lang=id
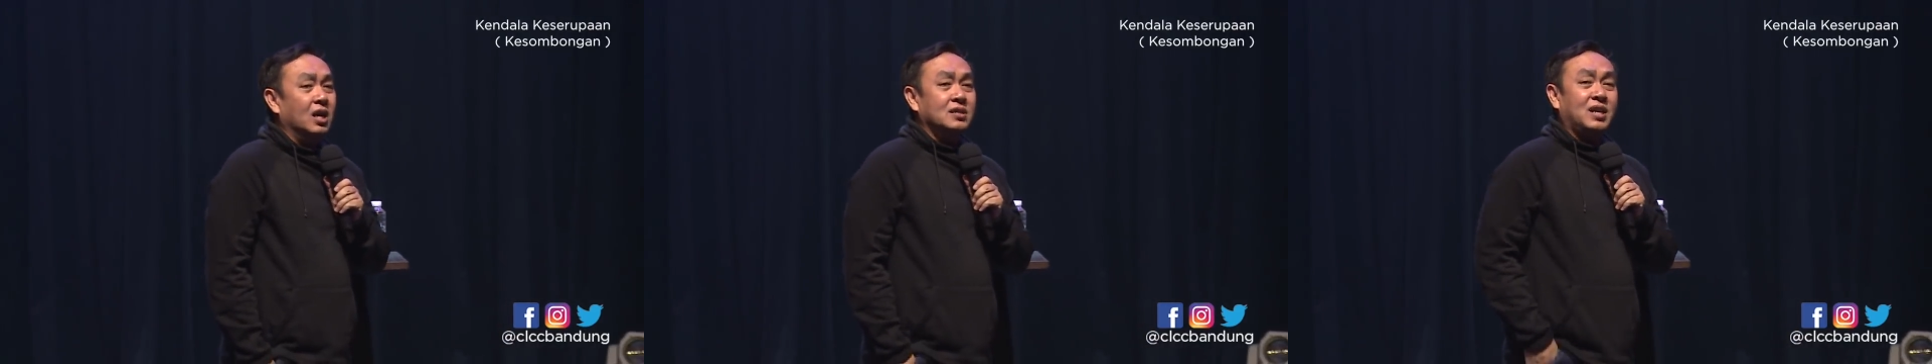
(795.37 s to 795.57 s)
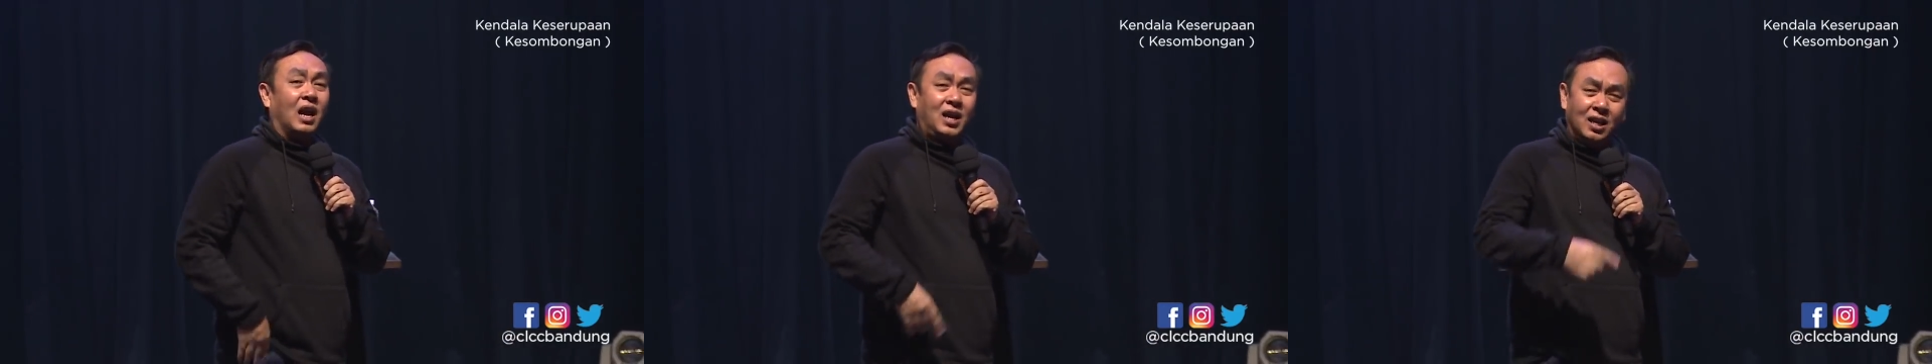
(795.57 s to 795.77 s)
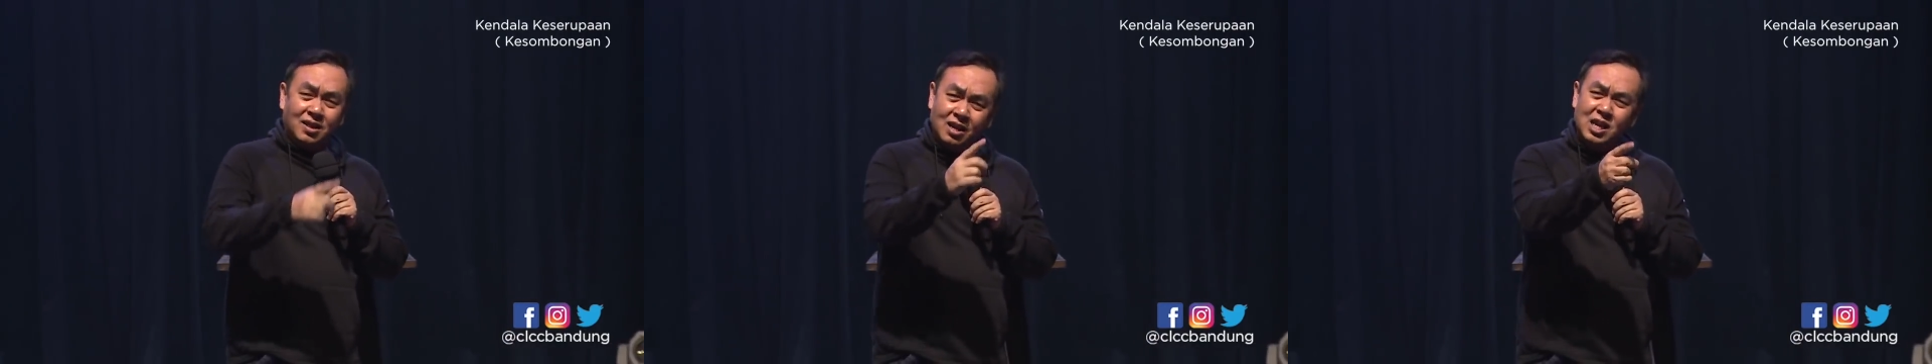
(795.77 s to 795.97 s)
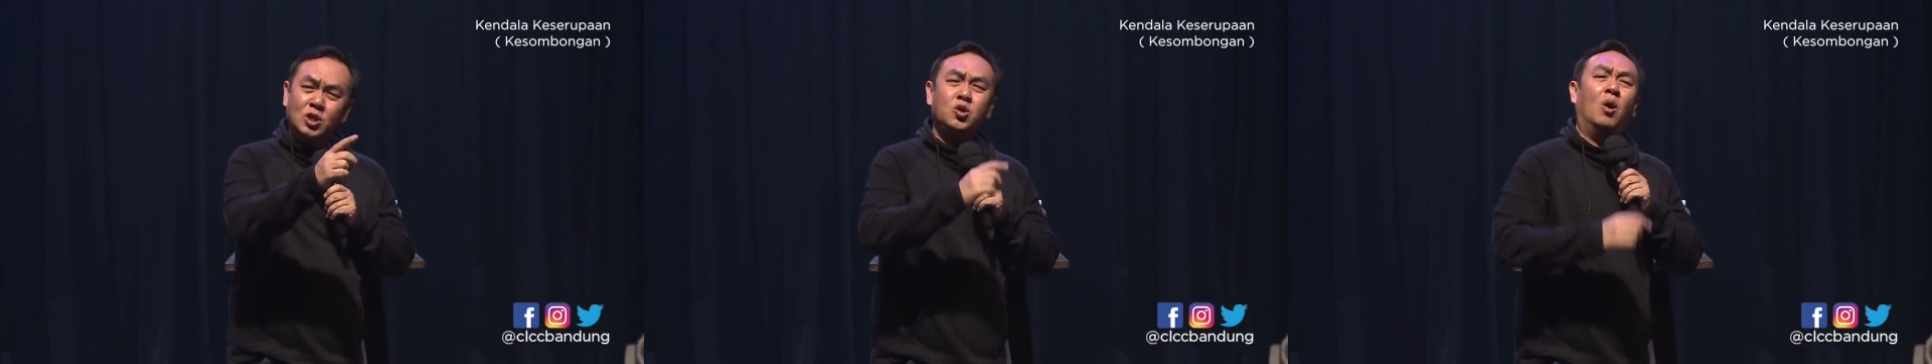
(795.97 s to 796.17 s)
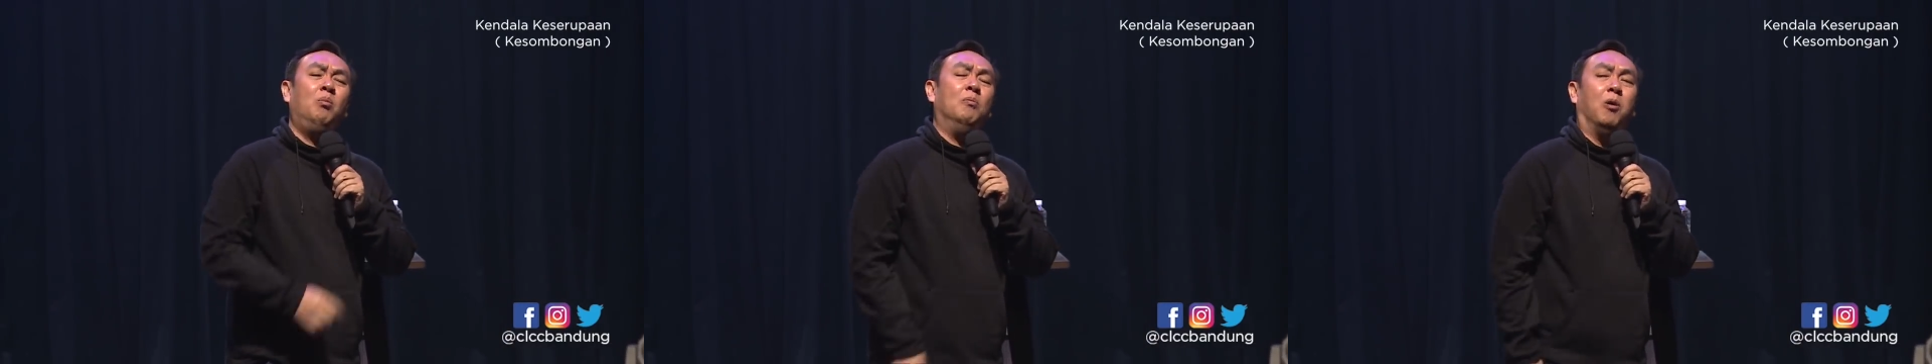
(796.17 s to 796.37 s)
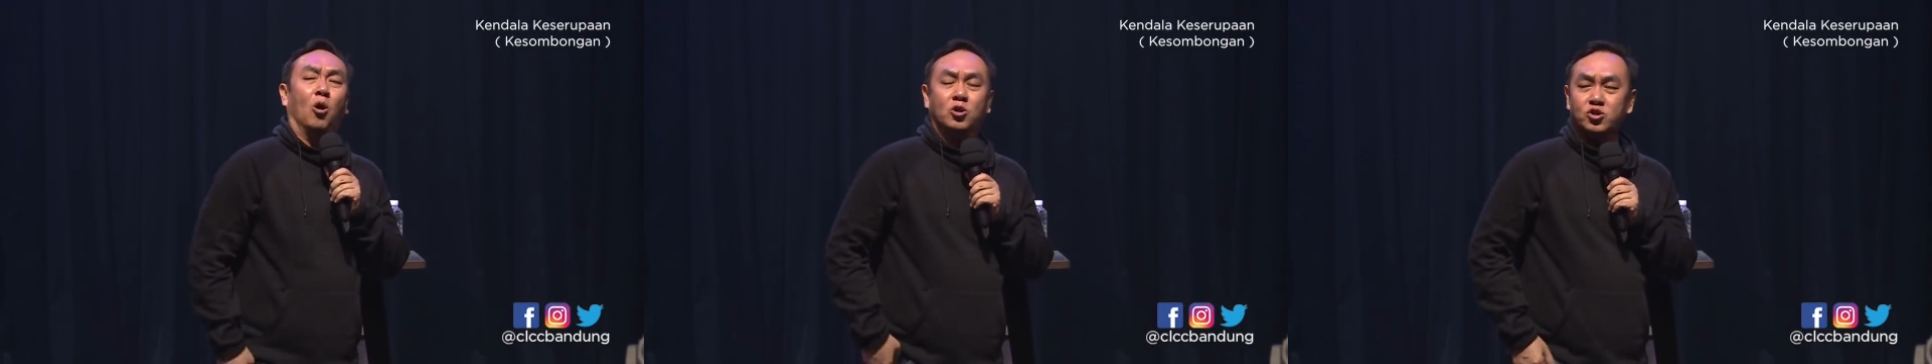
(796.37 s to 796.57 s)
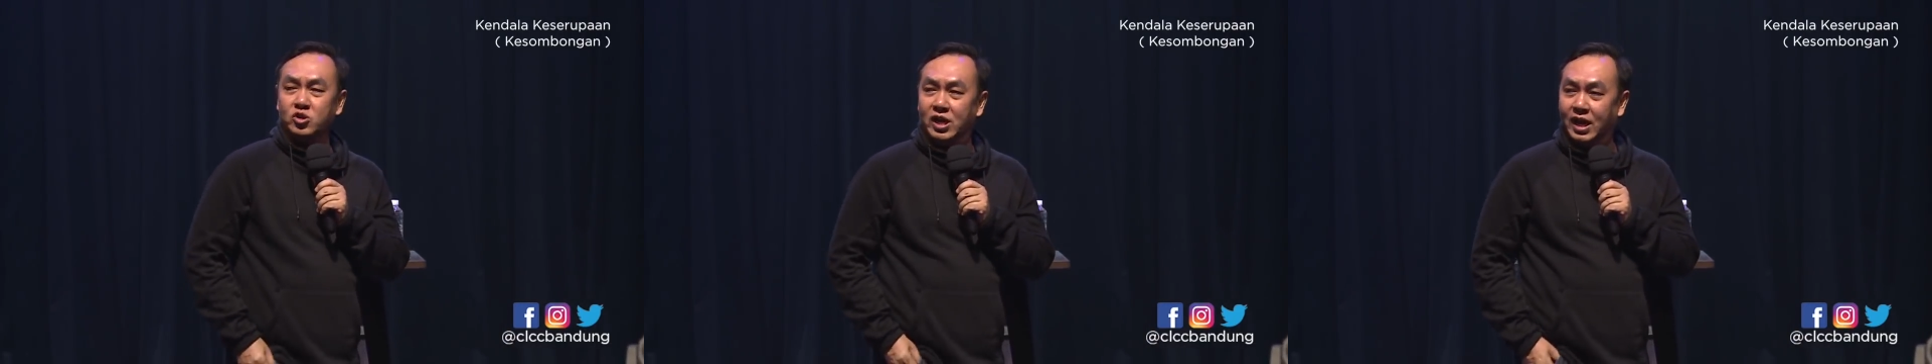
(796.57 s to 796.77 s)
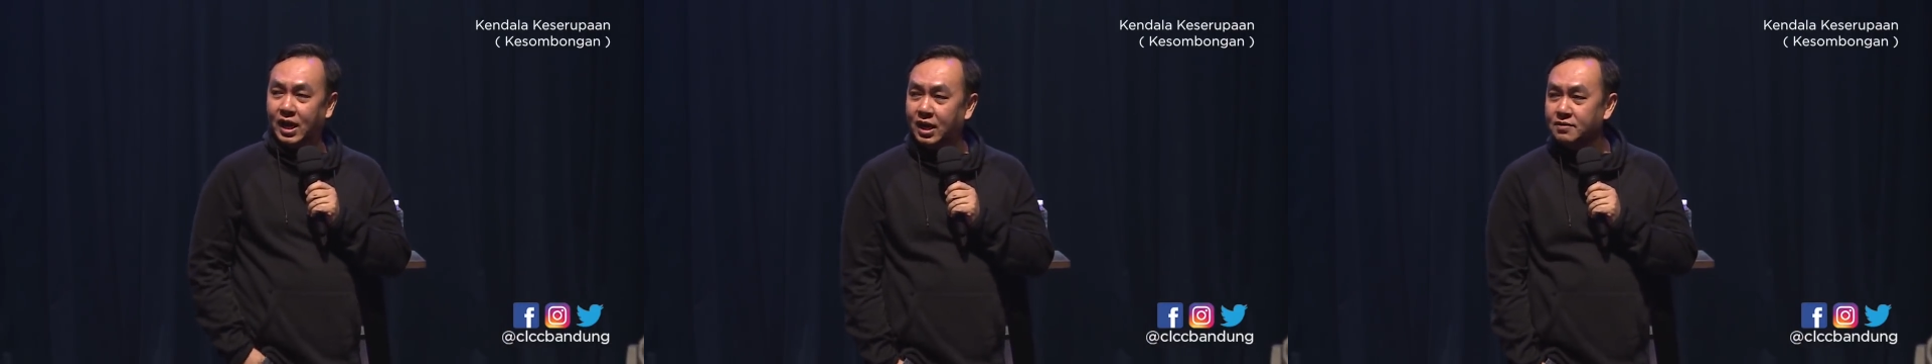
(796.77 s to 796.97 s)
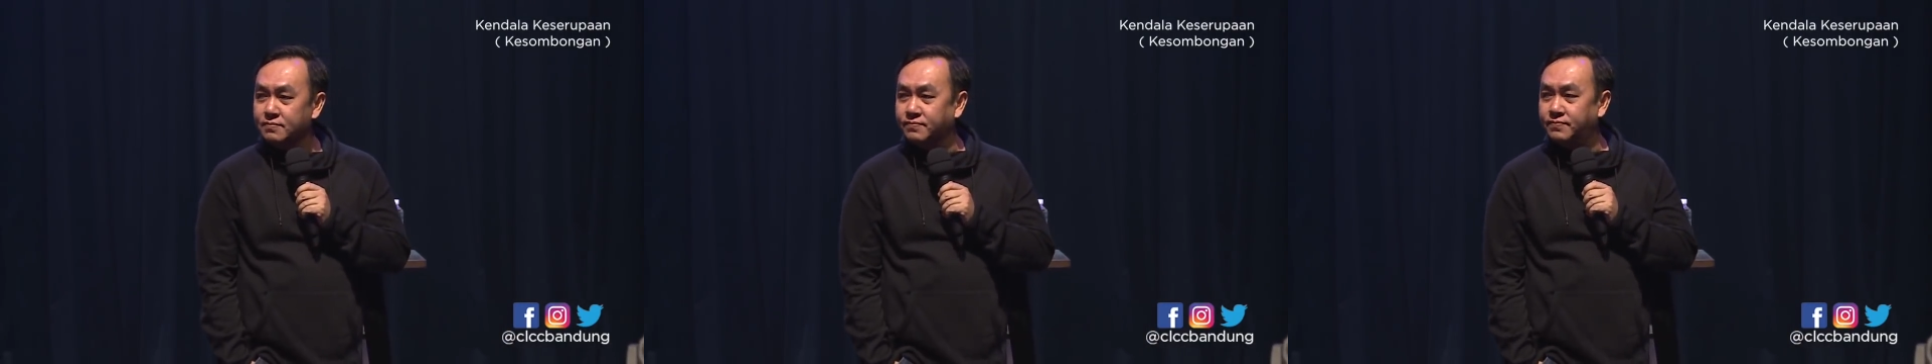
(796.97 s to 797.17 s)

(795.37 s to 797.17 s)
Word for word: Sakit aja sombong saudara.